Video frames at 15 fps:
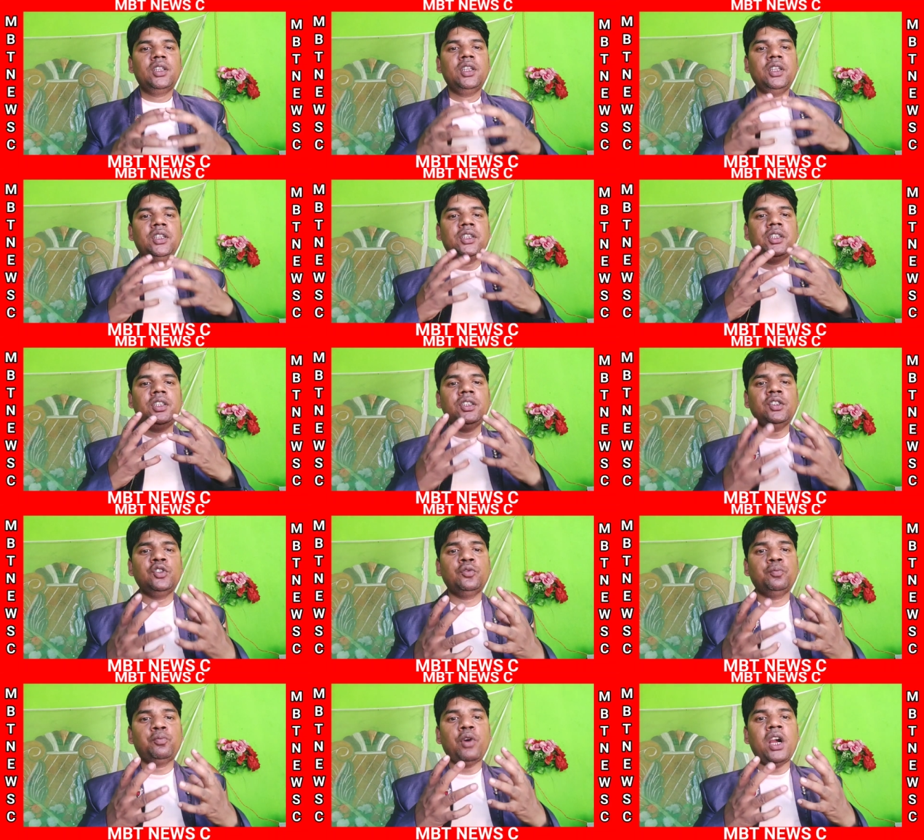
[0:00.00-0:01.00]
कि
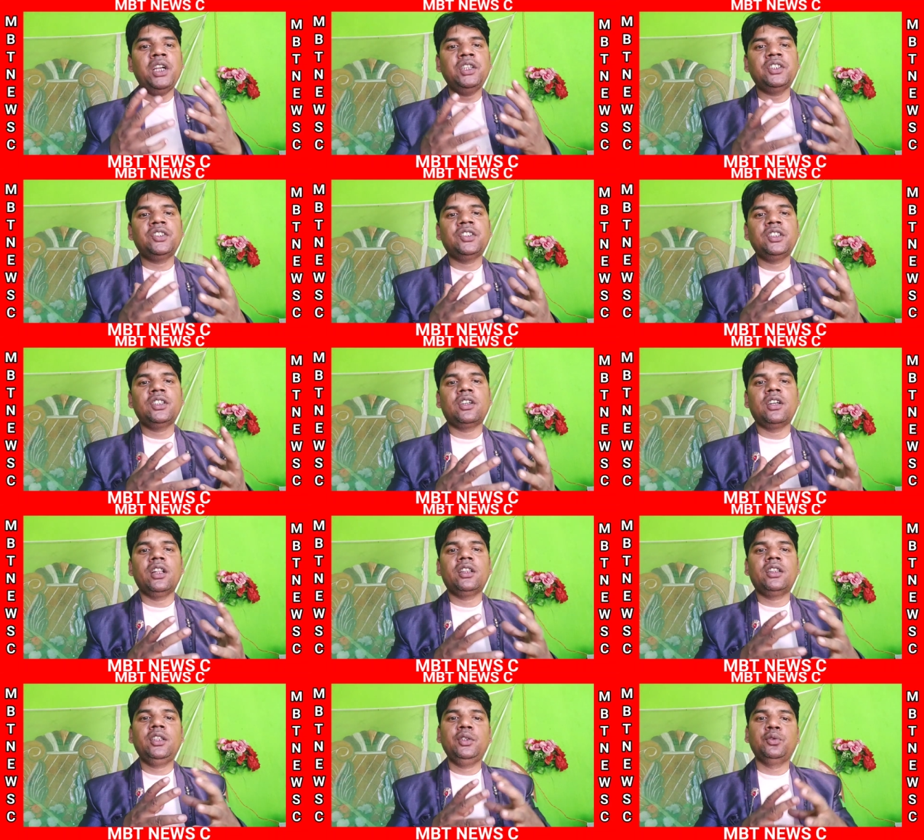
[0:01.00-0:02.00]
किस पॉइंट से
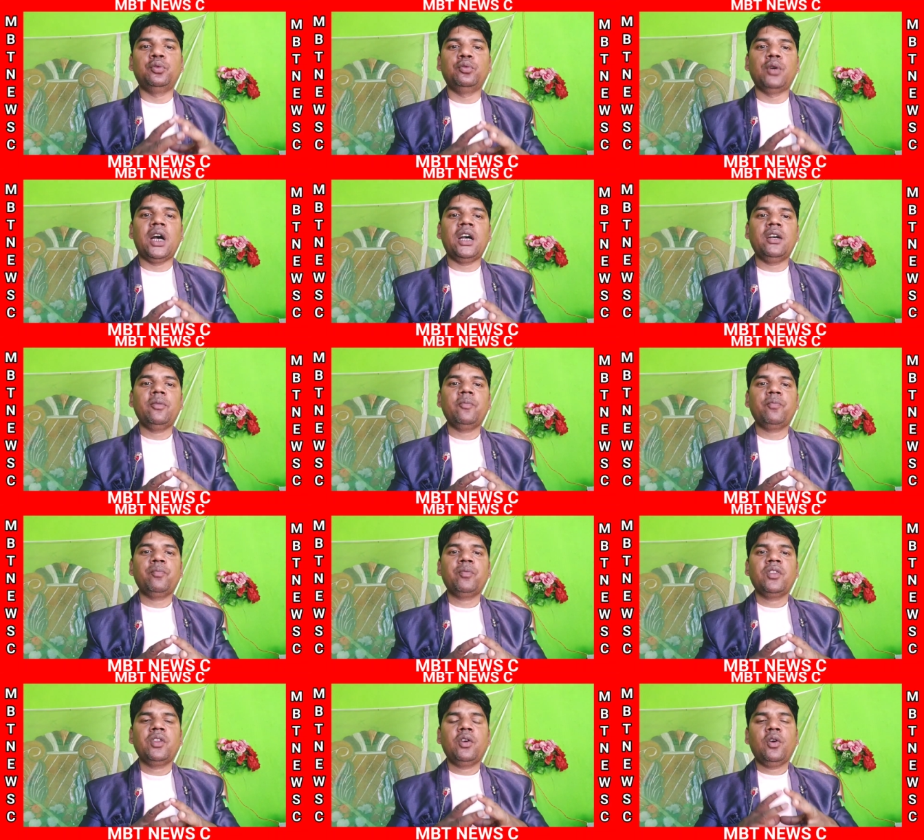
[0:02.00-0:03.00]
गलती हुआ
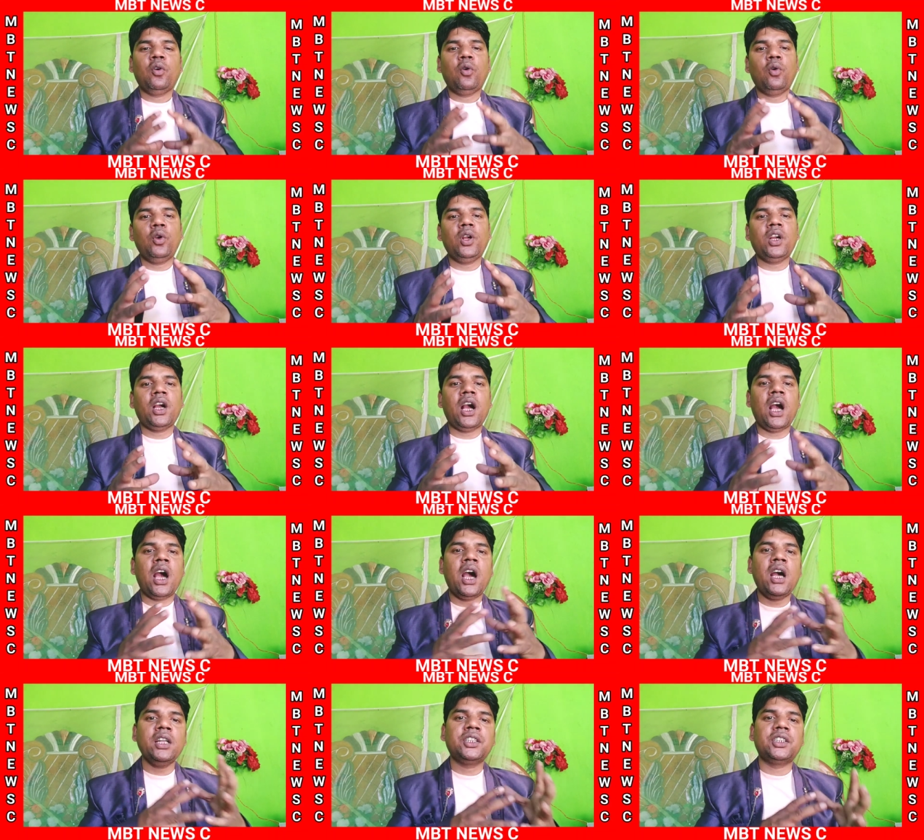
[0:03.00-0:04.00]
और
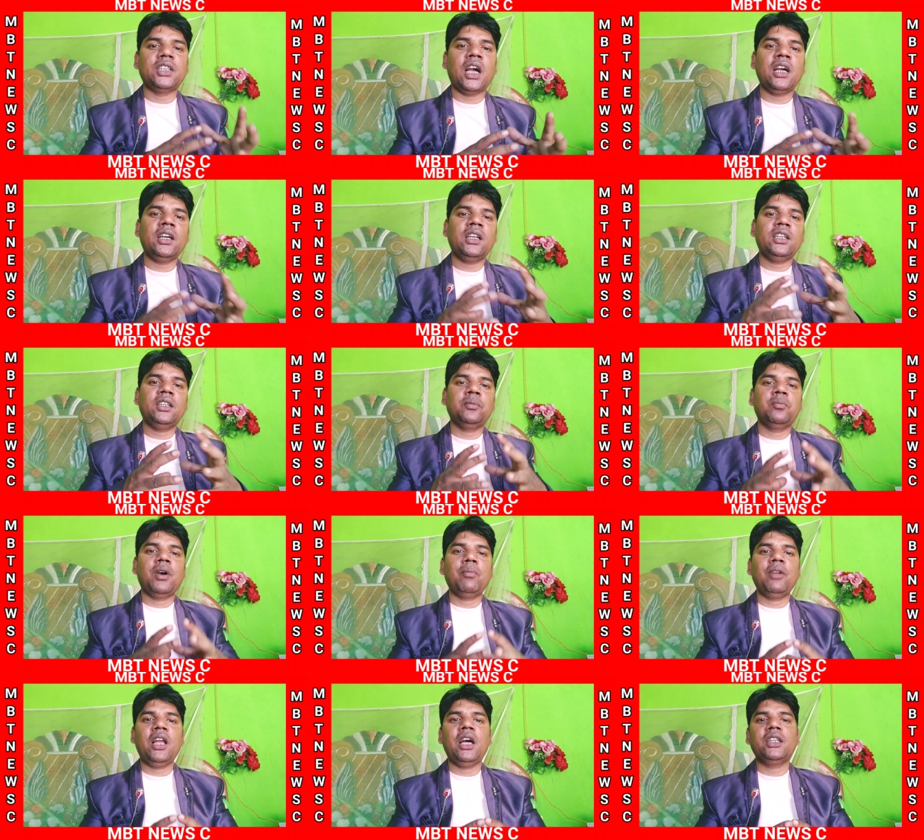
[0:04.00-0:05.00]
कहां जाकर के
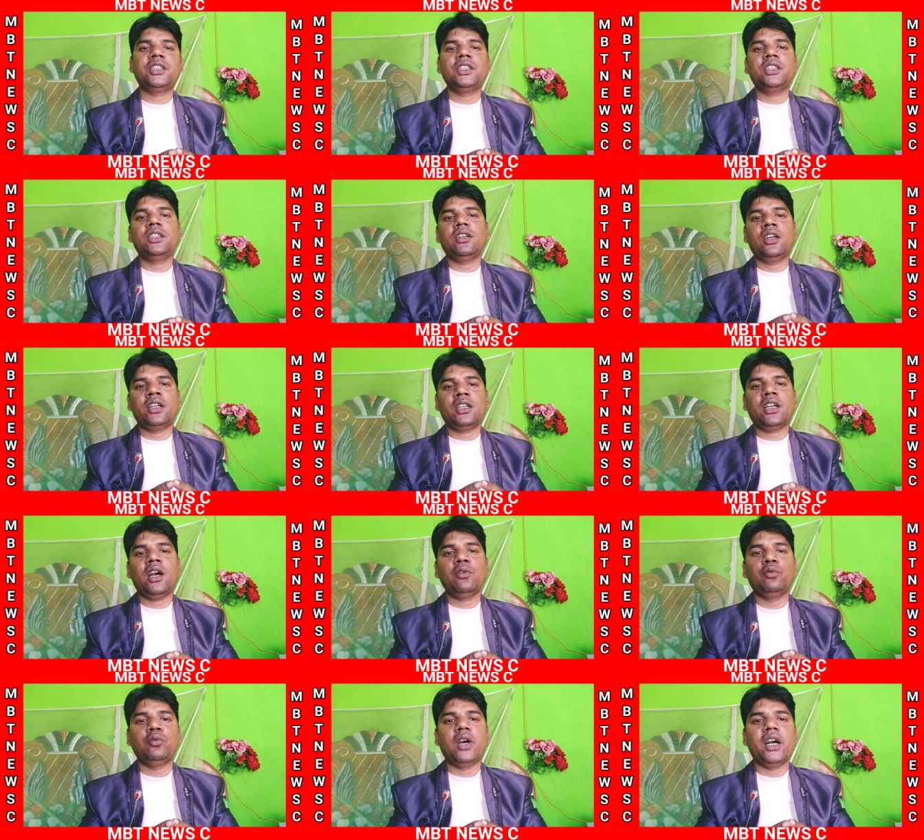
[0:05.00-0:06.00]
मामला अजय के
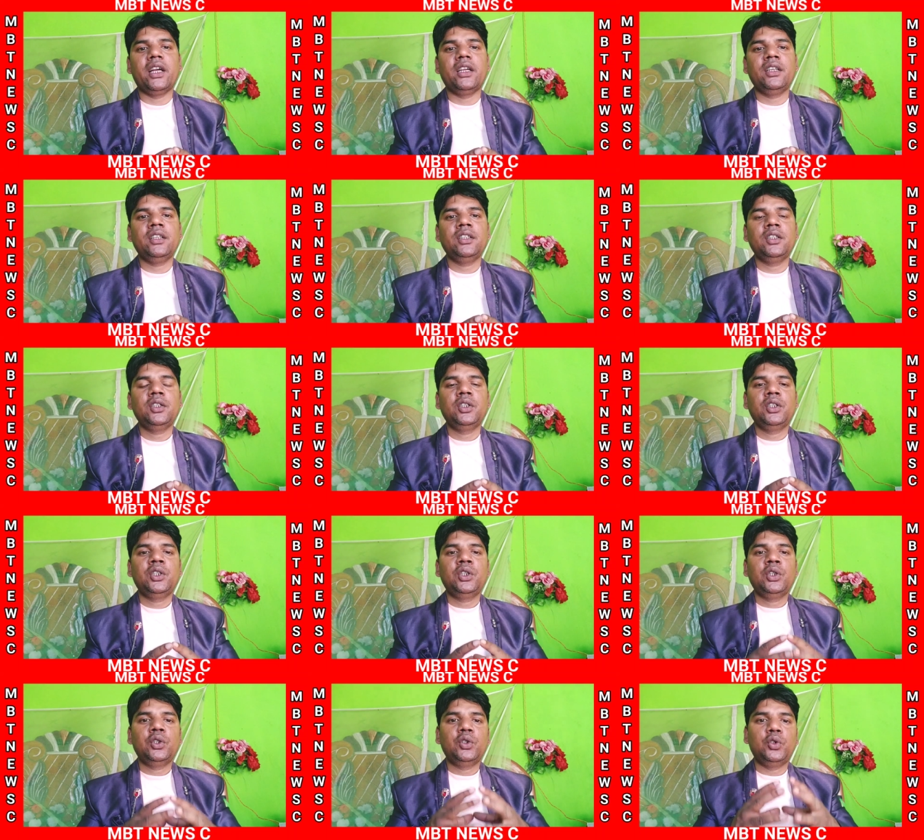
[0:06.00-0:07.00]
अटका हुआ है
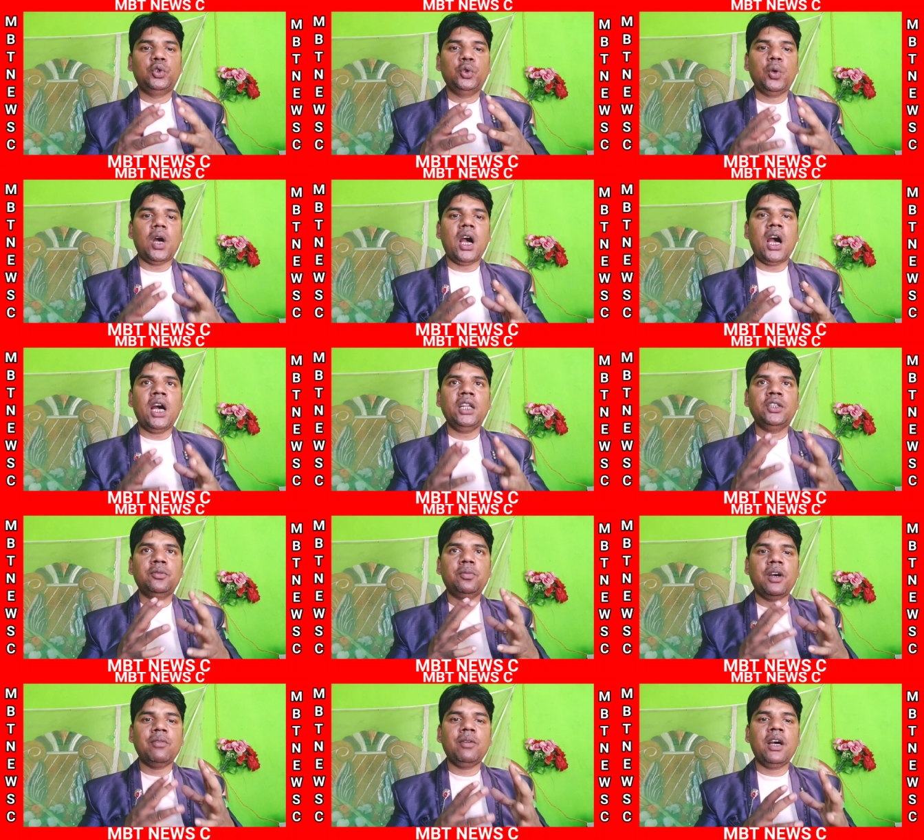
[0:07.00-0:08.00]
जो आज
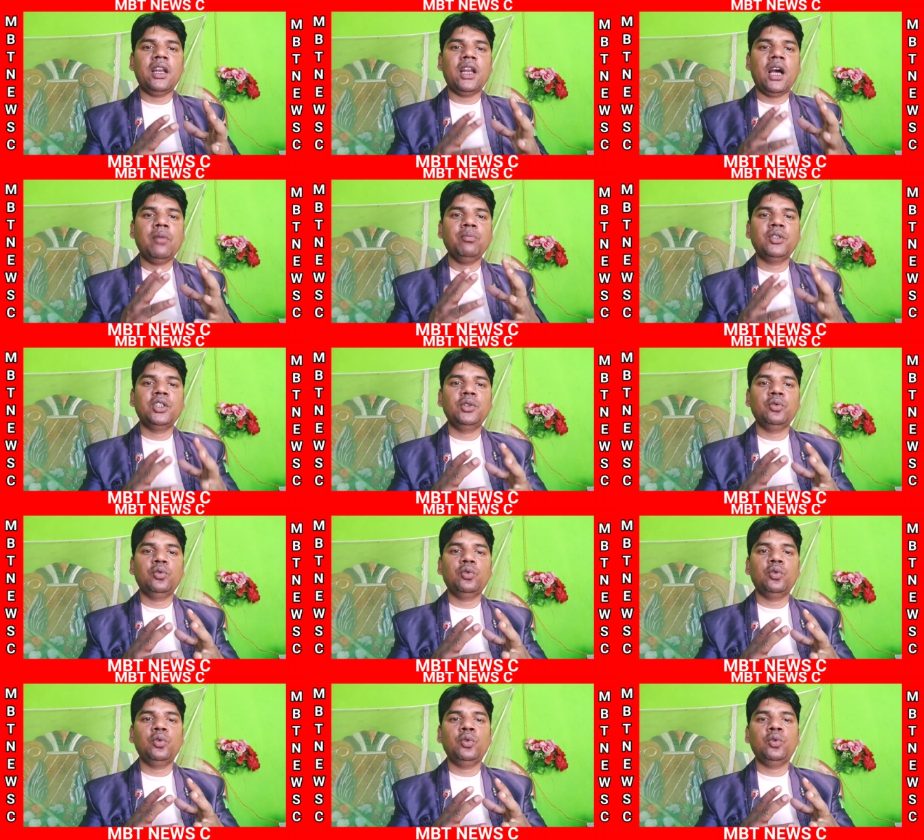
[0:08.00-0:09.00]
बाबा रामदेव
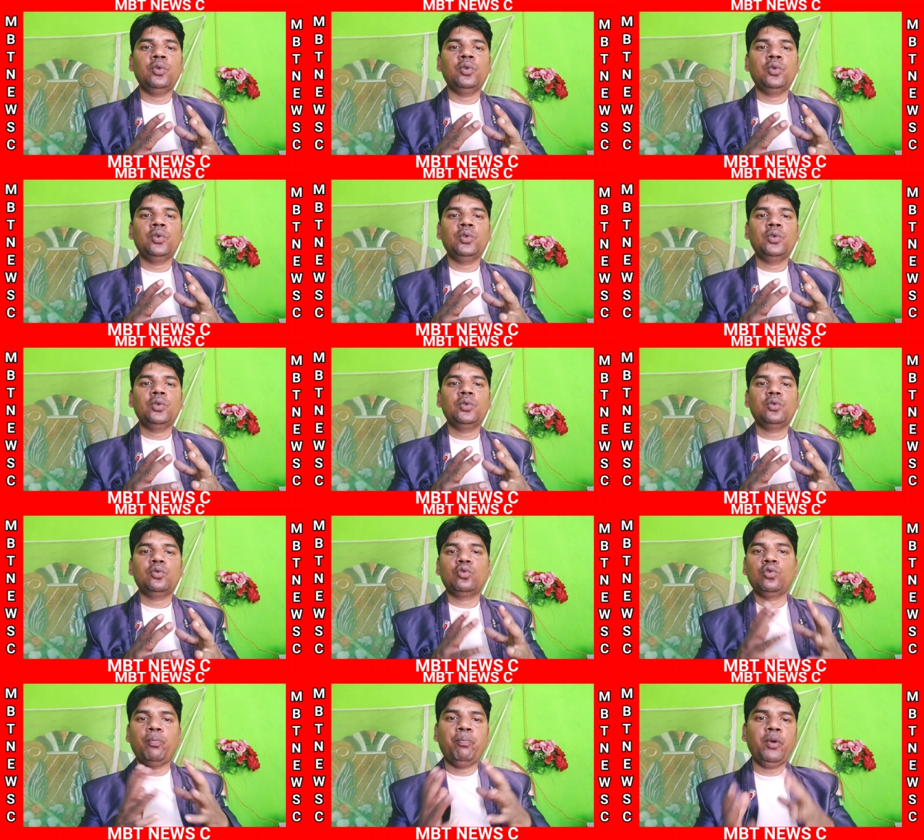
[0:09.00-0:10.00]
को
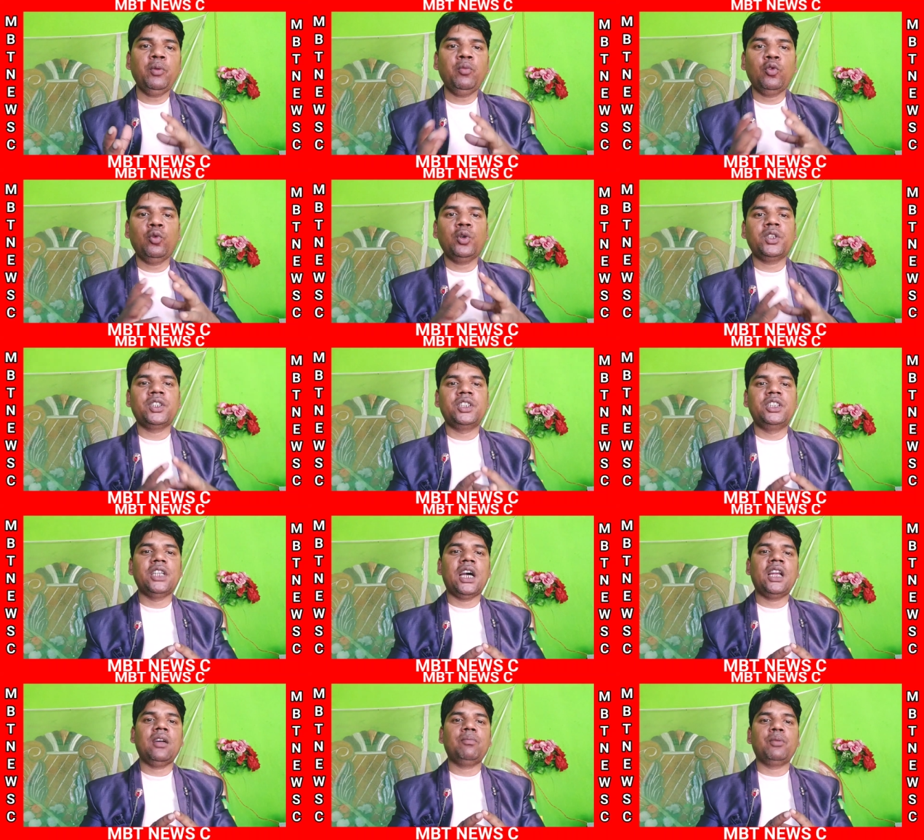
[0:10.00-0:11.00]
सुप्रीम कोर्ट
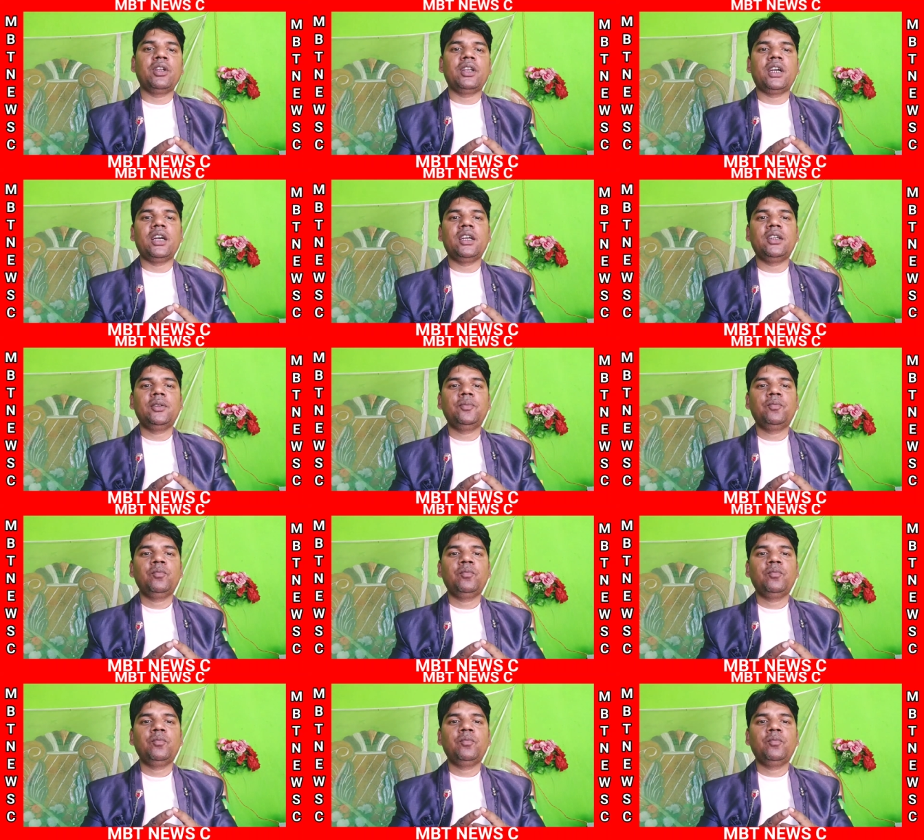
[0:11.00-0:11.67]
जाना पड़ रहा है